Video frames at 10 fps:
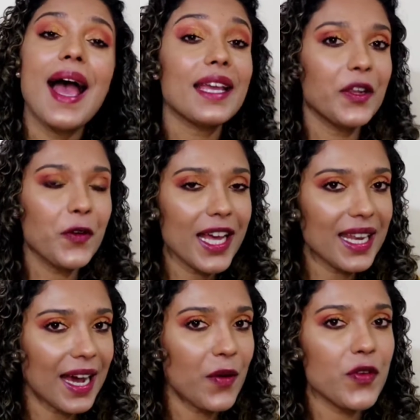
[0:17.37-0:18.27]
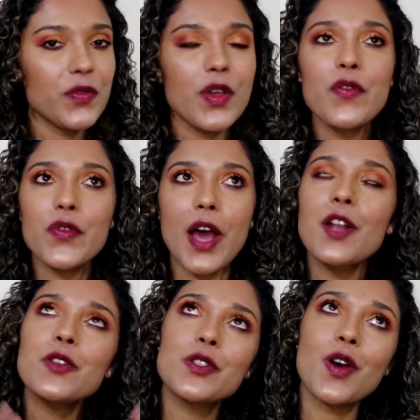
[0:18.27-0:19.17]
Aqui no canal eu não
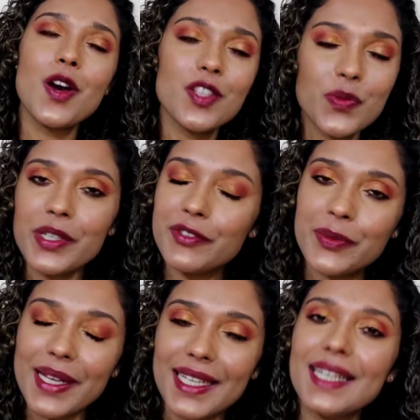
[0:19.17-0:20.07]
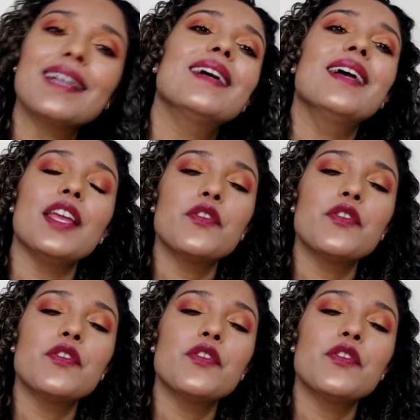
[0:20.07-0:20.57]
falo só de perfumaria,